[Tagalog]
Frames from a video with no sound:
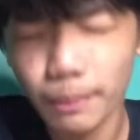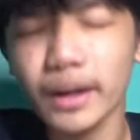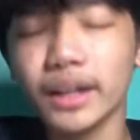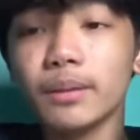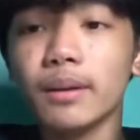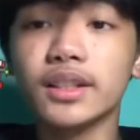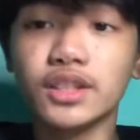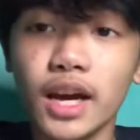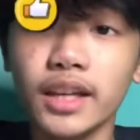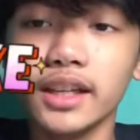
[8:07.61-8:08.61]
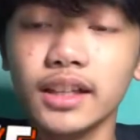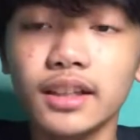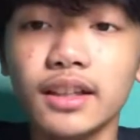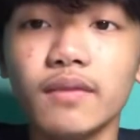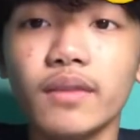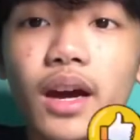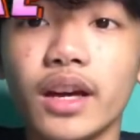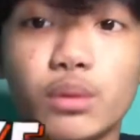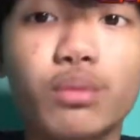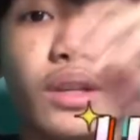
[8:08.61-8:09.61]
pa nating mga channel, uh, ah,
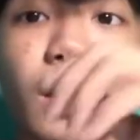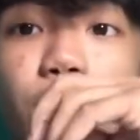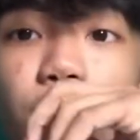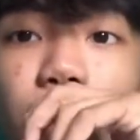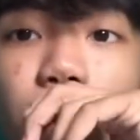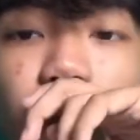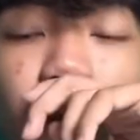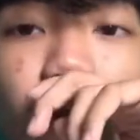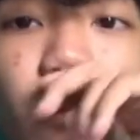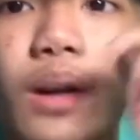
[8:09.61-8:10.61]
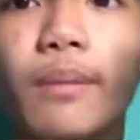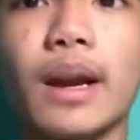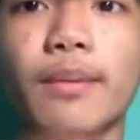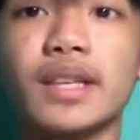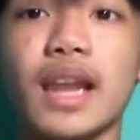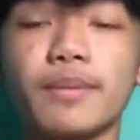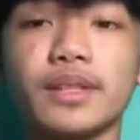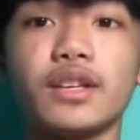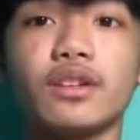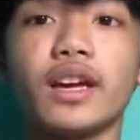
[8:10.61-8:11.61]
subscribe nyo din. So, maraming maraming salamat sa
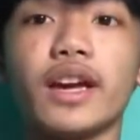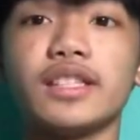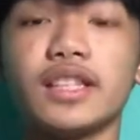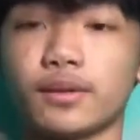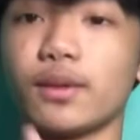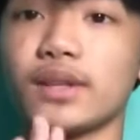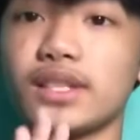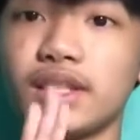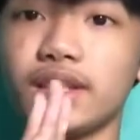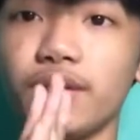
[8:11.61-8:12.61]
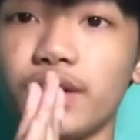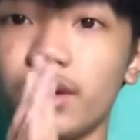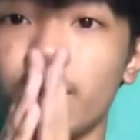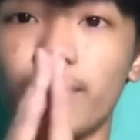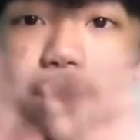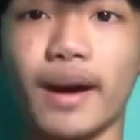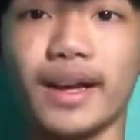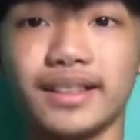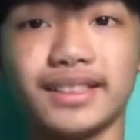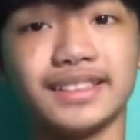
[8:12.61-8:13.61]
inyo guys. Thanks for watching this video. Bye-bye.